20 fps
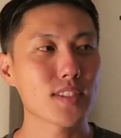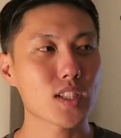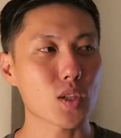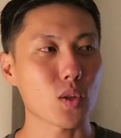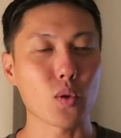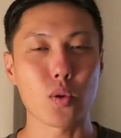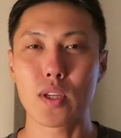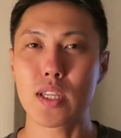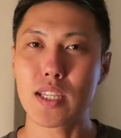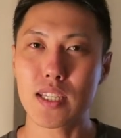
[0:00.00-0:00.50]

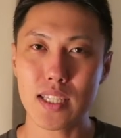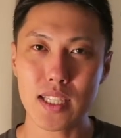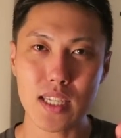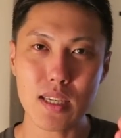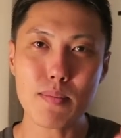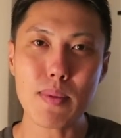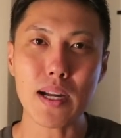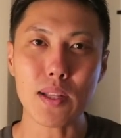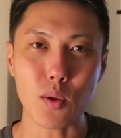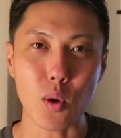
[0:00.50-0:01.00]
その
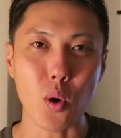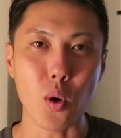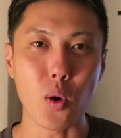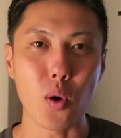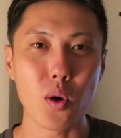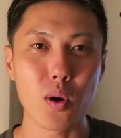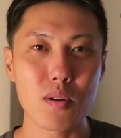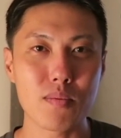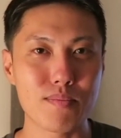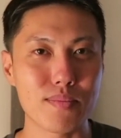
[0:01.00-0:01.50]
今
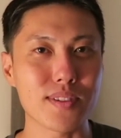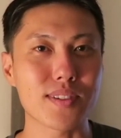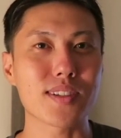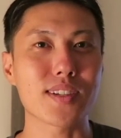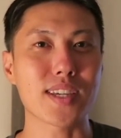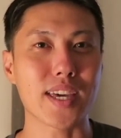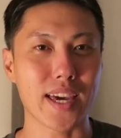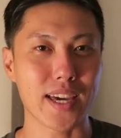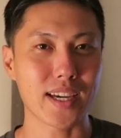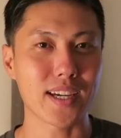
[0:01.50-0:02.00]
の物
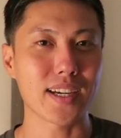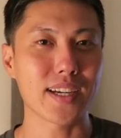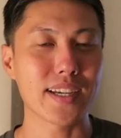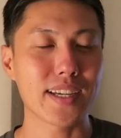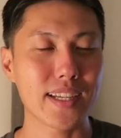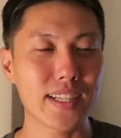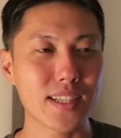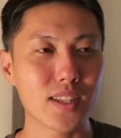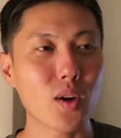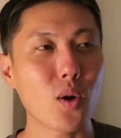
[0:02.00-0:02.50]
件
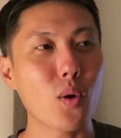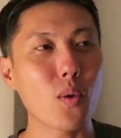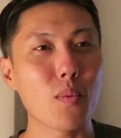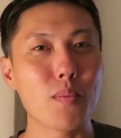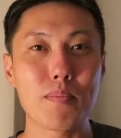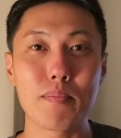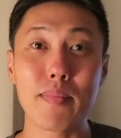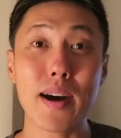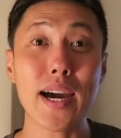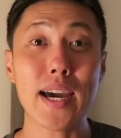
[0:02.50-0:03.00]
の
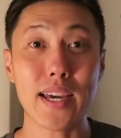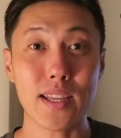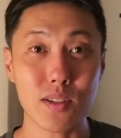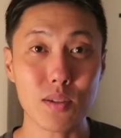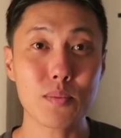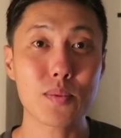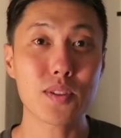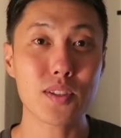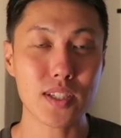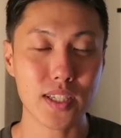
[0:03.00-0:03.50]
前
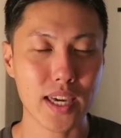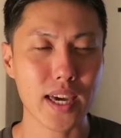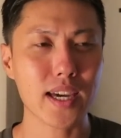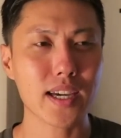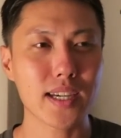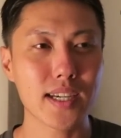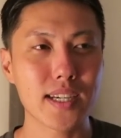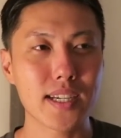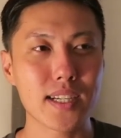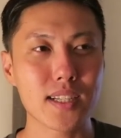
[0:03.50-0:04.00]
の物
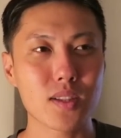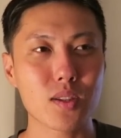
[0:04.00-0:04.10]
件